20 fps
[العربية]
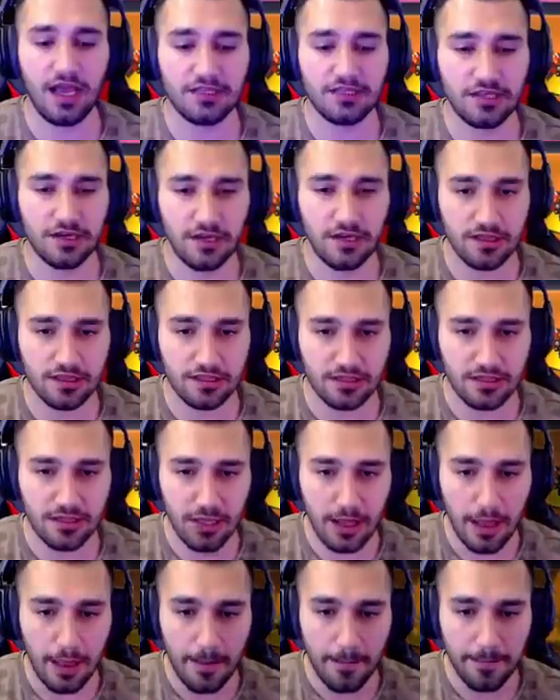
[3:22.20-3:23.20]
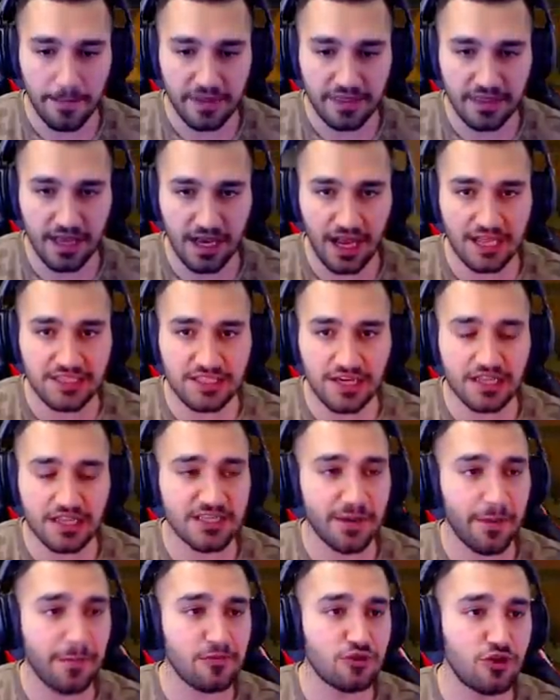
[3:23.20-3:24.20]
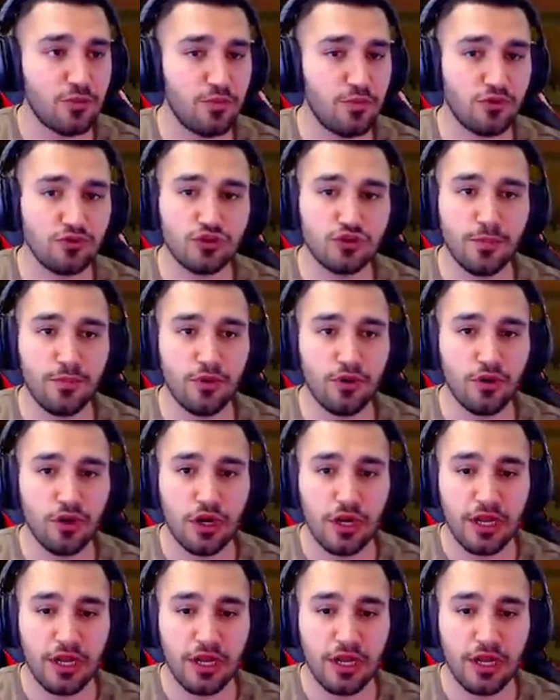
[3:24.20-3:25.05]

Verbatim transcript: الحجرات بدنا الحجرات شباب نجيب له نجيب له